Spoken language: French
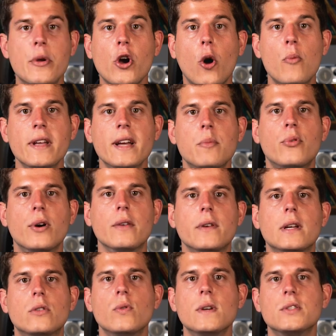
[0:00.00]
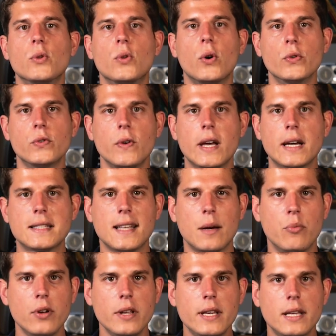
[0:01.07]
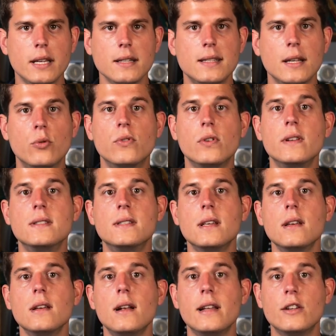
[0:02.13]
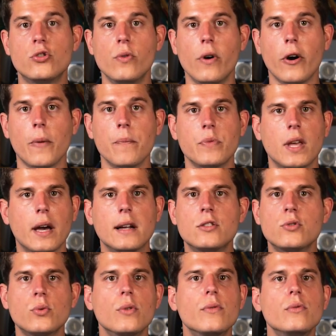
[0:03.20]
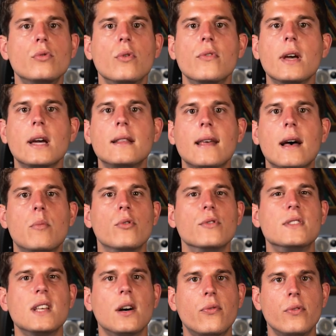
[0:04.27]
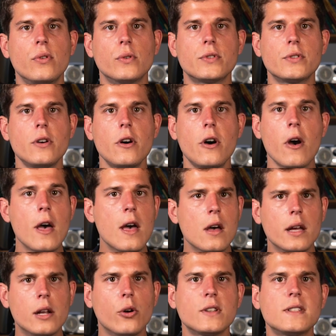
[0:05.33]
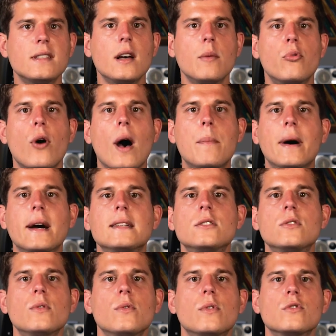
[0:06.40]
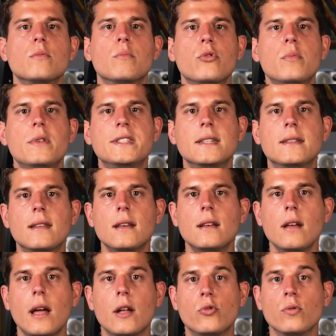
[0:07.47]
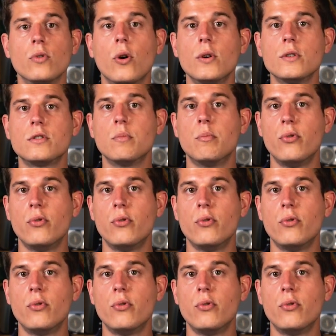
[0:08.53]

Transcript: meilleur moyen pour effectuer ce transfert symbolique, c'est d'utiliser les joueurs, car ils sont devenus de véritables influenceurs et leur simple apparition dans une publicité est une grosse